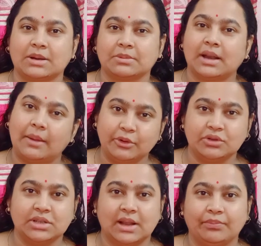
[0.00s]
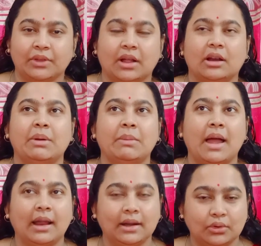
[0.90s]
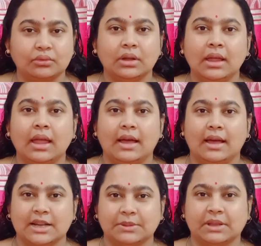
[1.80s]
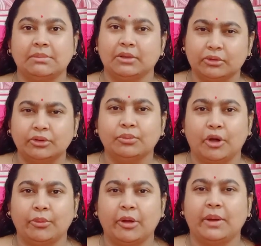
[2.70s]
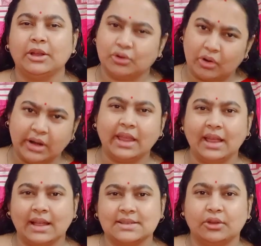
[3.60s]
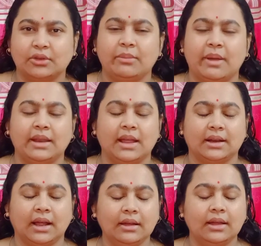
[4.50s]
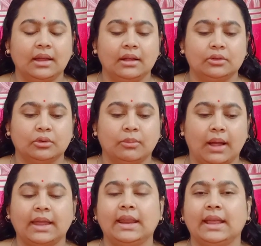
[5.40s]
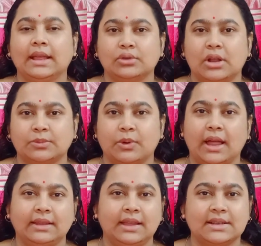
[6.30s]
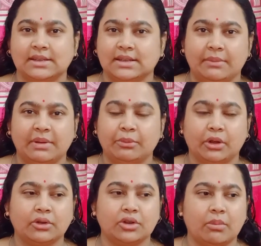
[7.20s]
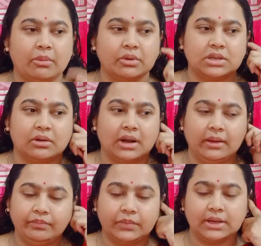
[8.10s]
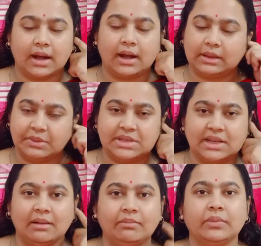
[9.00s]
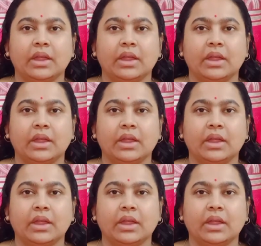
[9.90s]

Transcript: হাসপাতালে আমিও ছিলাম কারণ আমার মা একটু হাসপাতাল মাত্র একটু ভয় ভয় পায় অনেকেই আছে হয়তো এই ম্যানিয়াটা তো মাকে রেখে চলে আসবো আয়া দিয়ে সেটা আমার পক্ষে সম্ভব হচ্ছিল না সারা রাত আমি ছিলাম